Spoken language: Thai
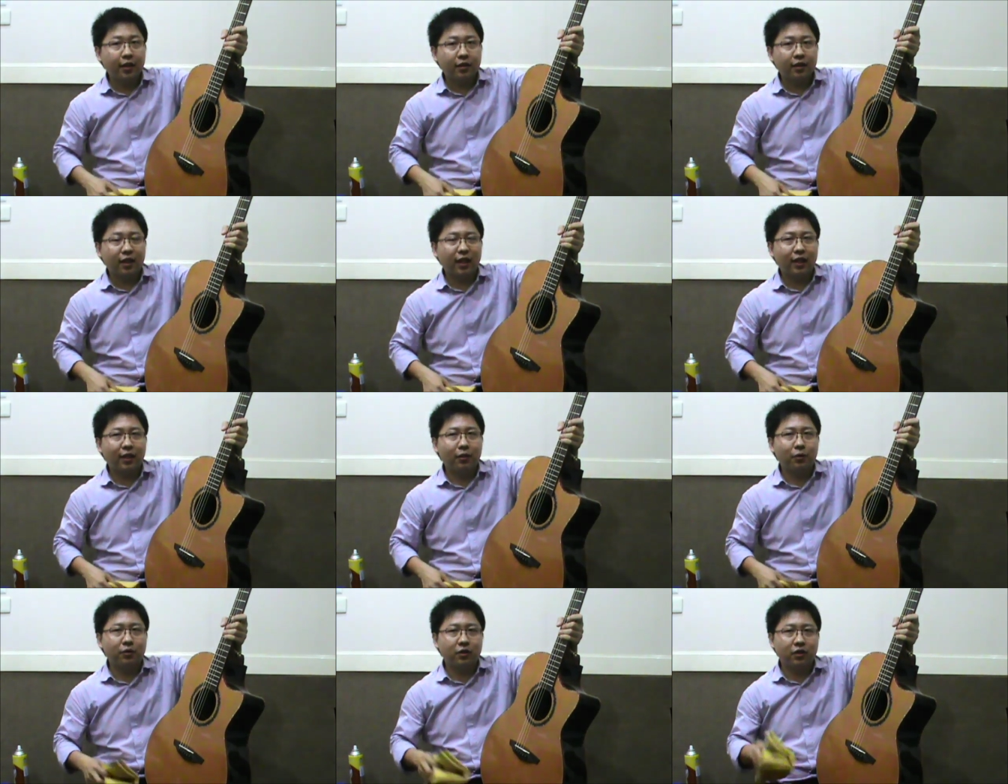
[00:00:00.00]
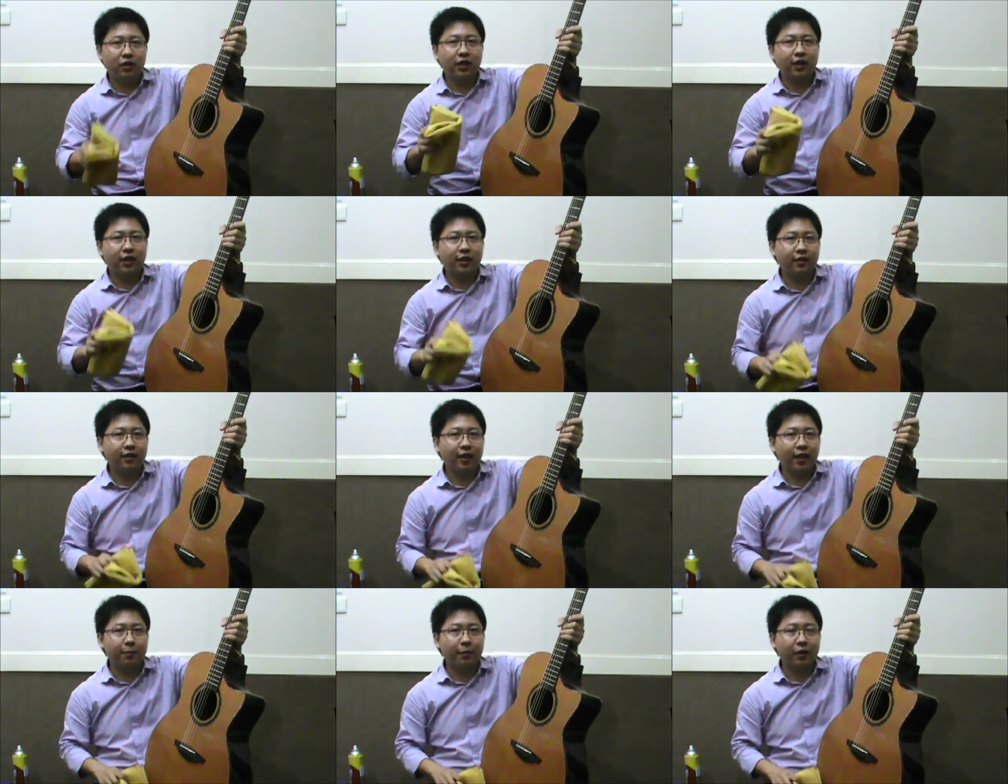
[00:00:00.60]
ถ้าเราฉีด
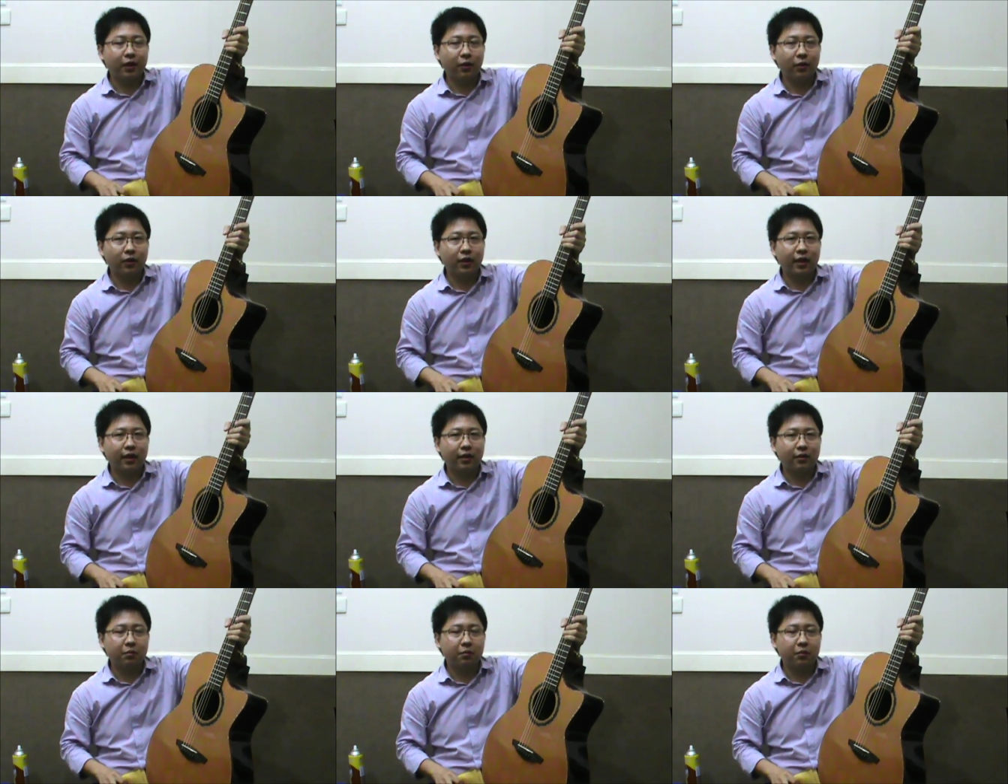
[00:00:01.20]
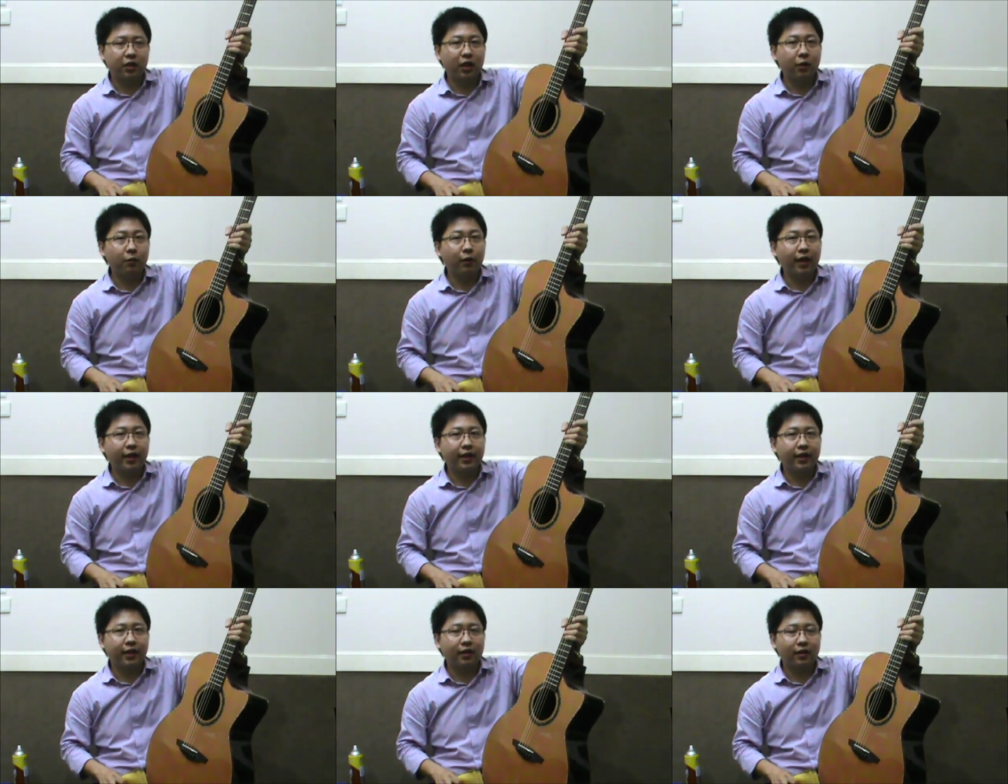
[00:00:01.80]
ใส่เปียโนเนี่ยทิ้งไว้
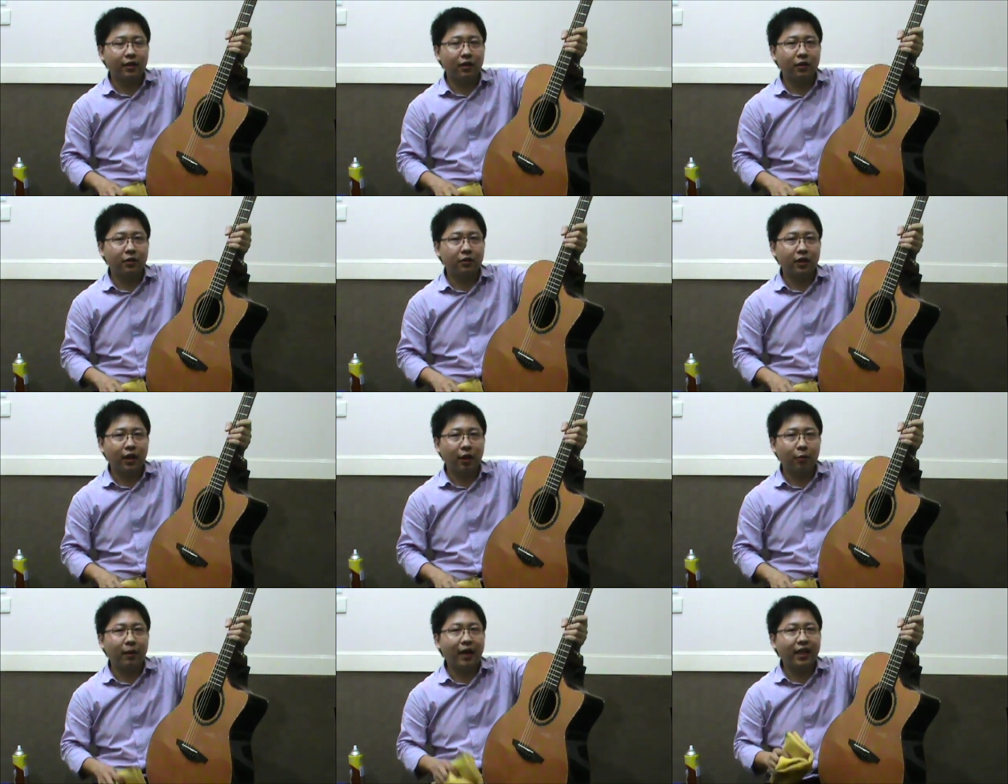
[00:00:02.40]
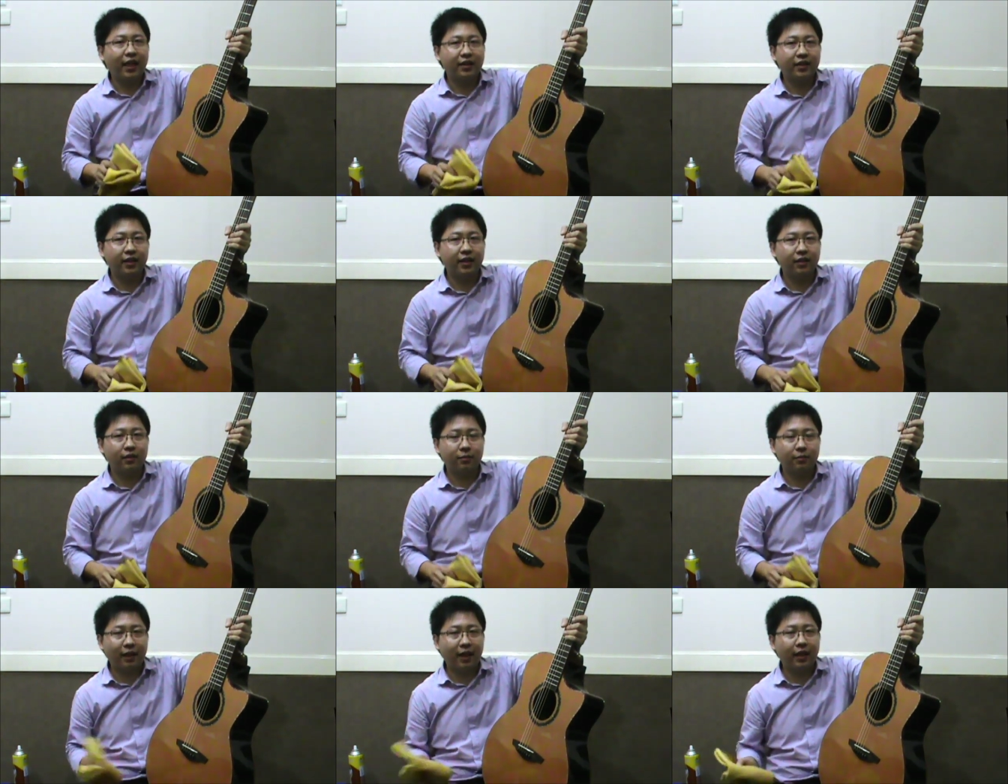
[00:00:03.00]
เนี่ยแล้วเราเอาผ้าเช็ด
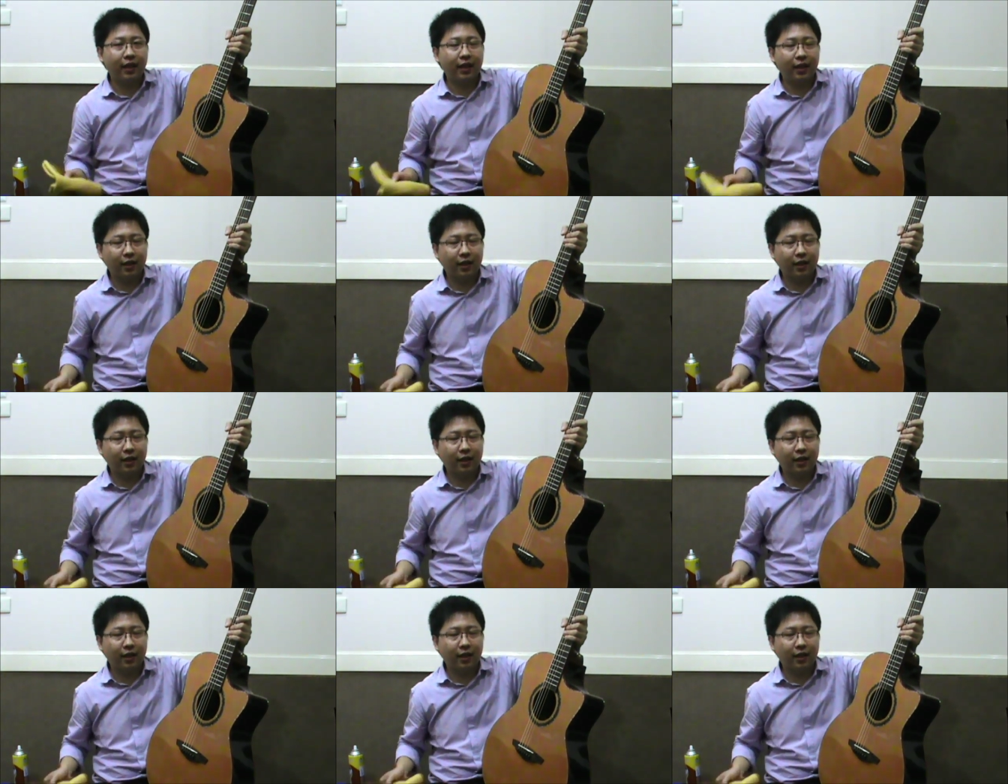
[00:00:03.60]
ผ้า